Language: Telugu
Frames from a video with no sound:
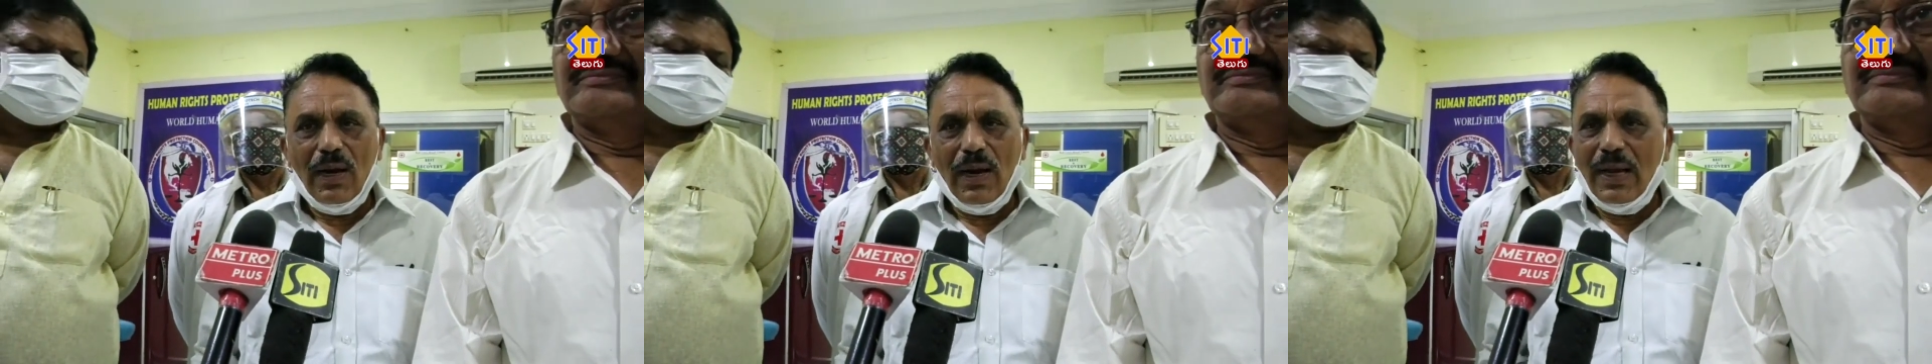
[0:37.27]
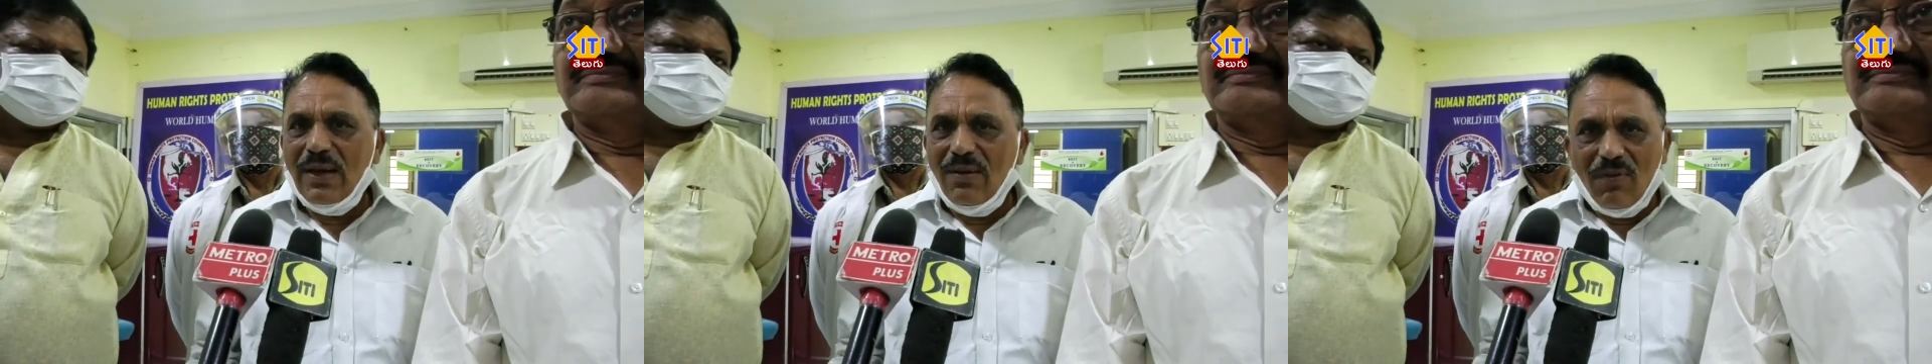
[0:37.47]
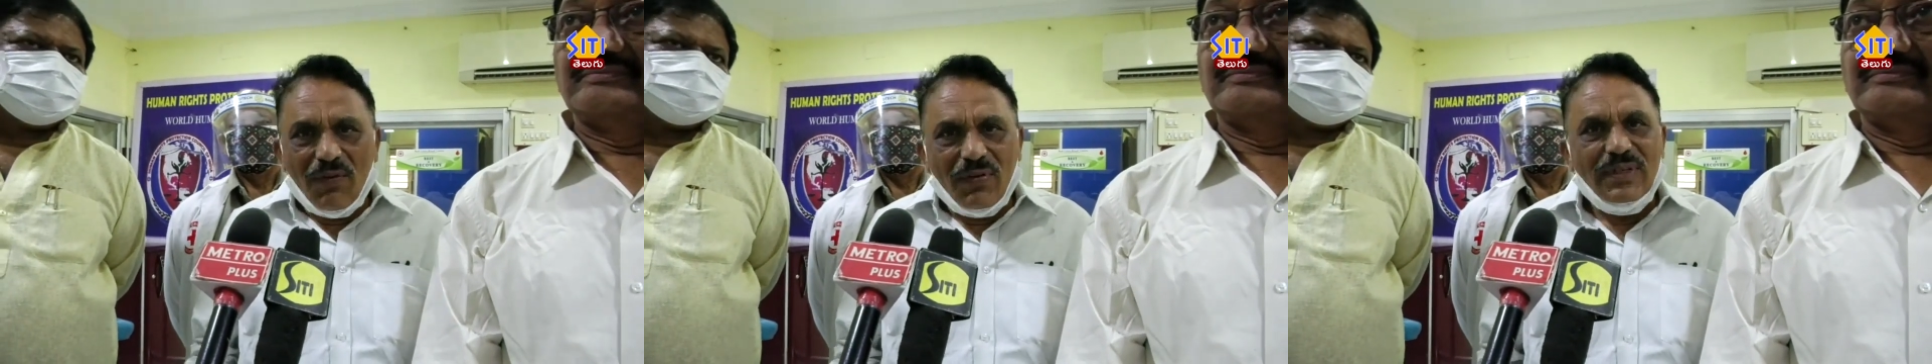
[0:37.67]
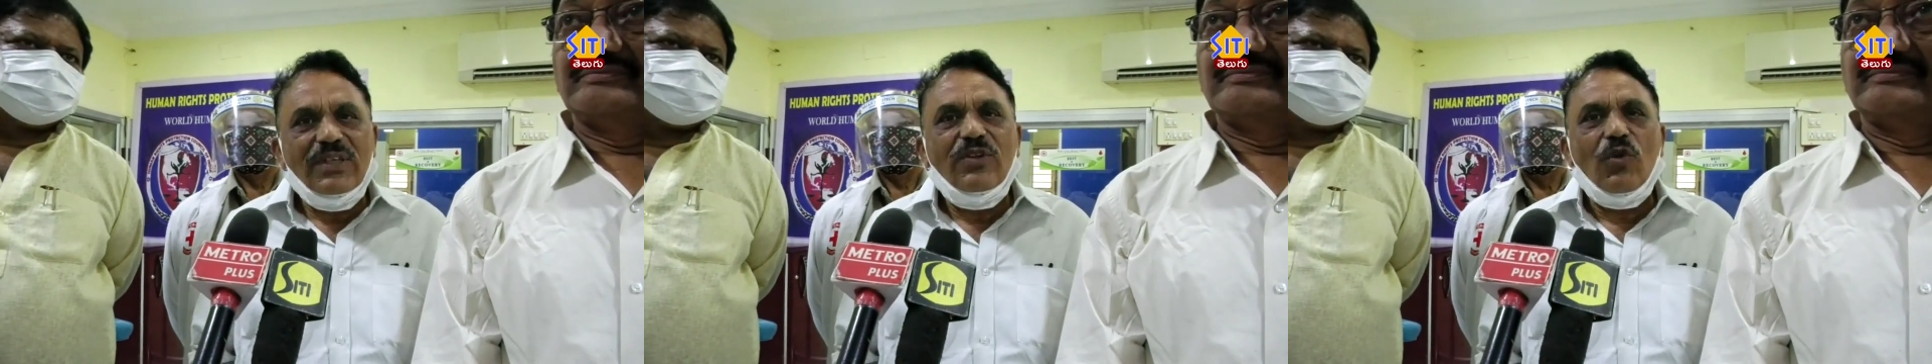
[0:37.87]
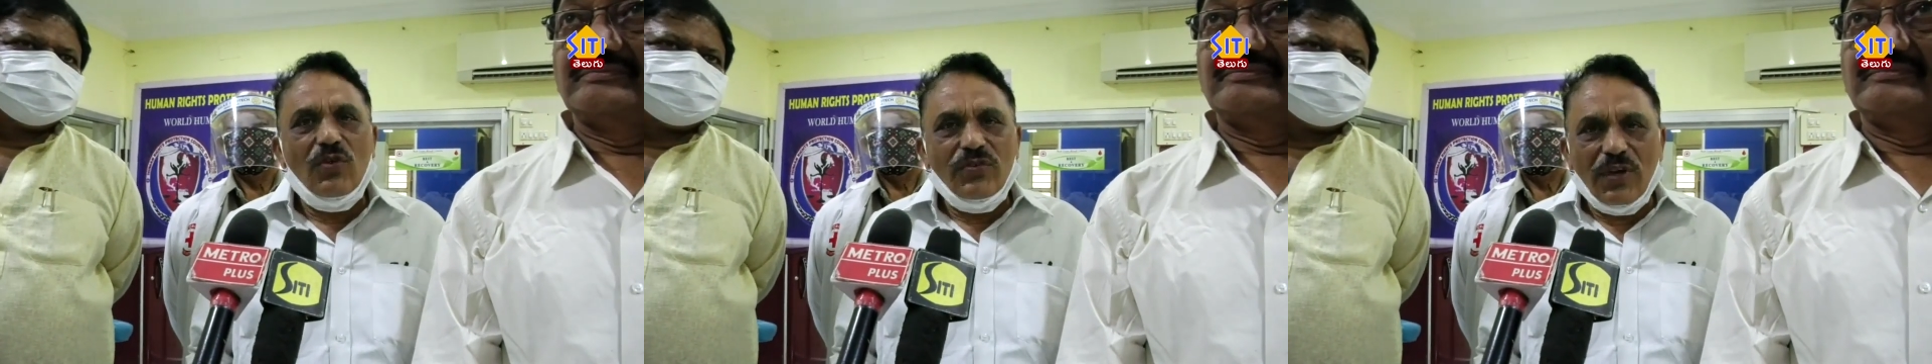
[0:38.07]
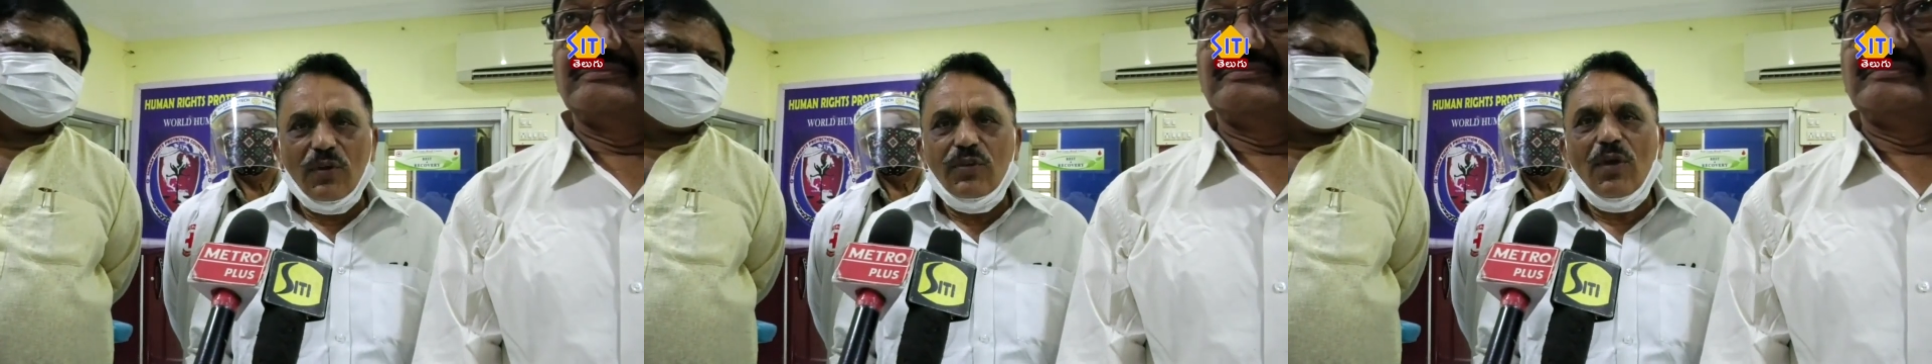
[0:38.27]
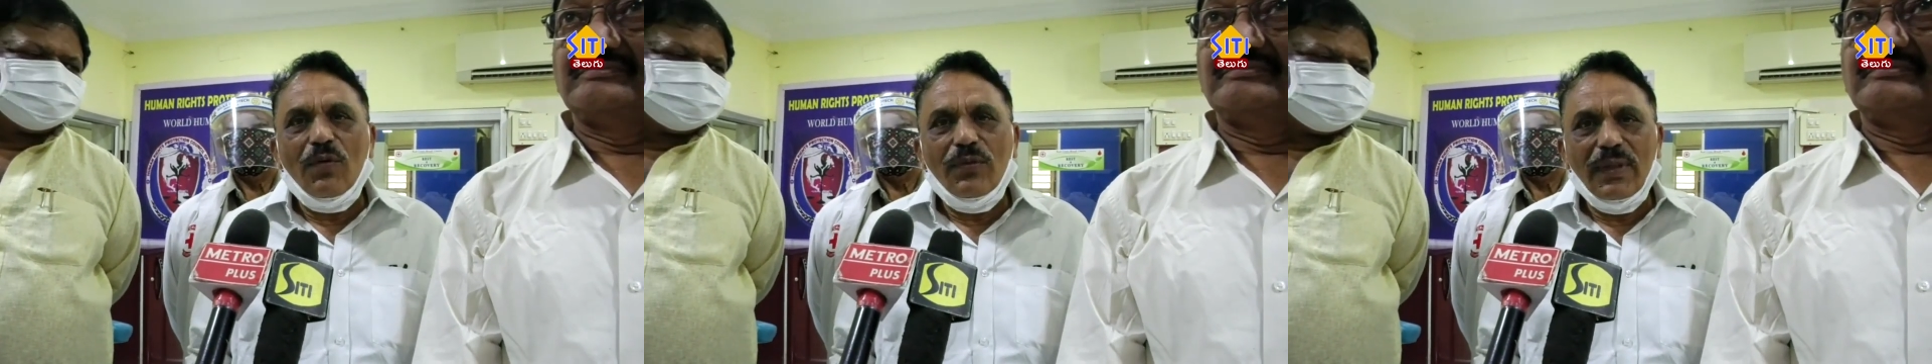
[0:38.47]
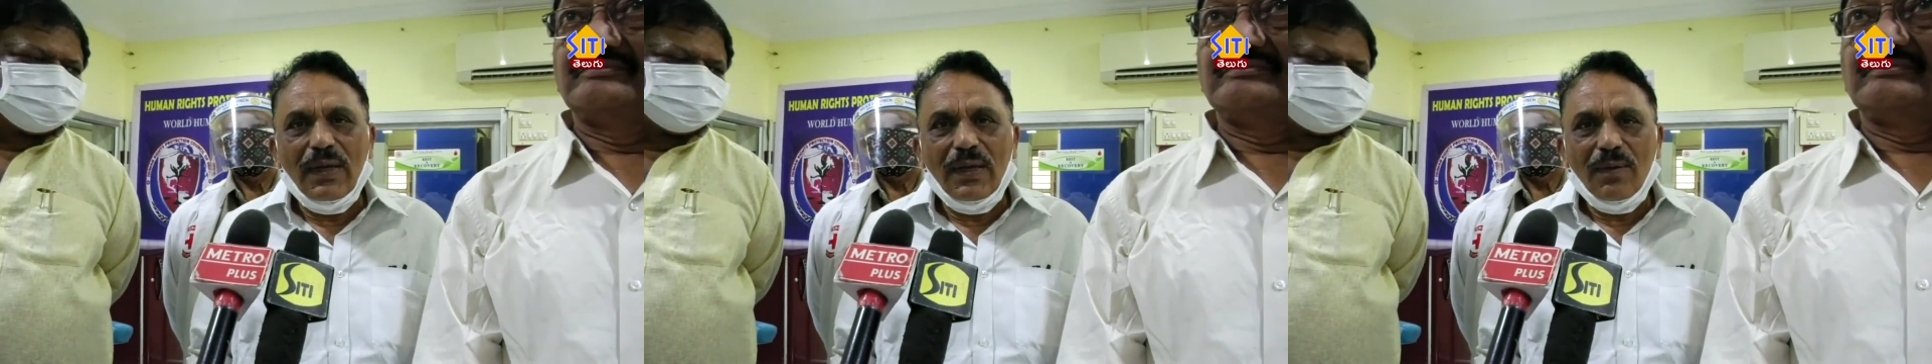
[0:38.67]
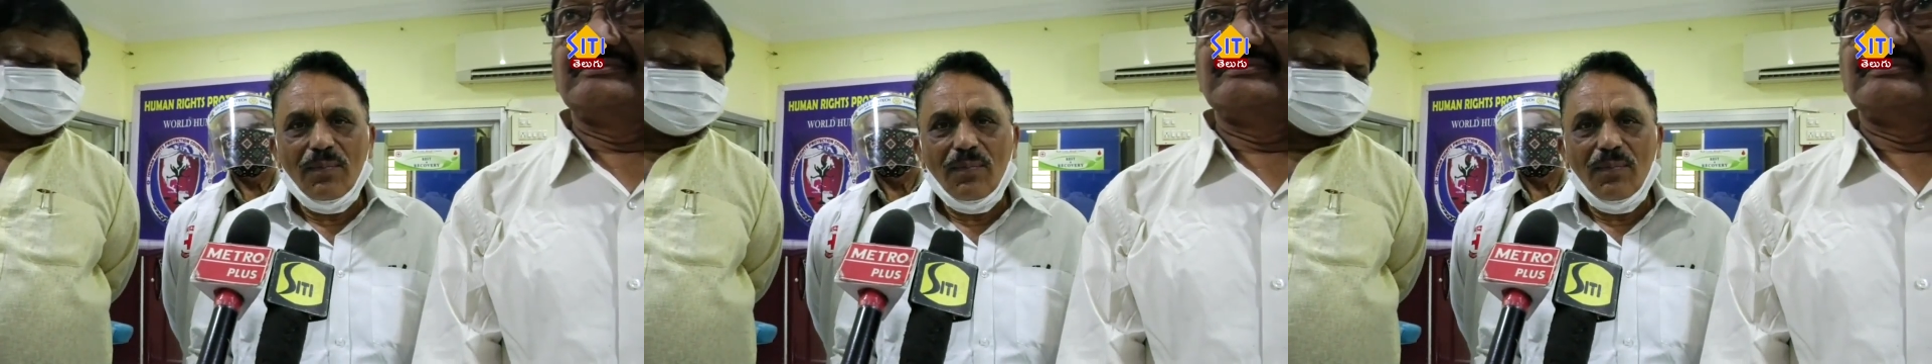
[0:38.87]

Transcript: లింగ వివక్షత కొనసాగుతూ ఉంది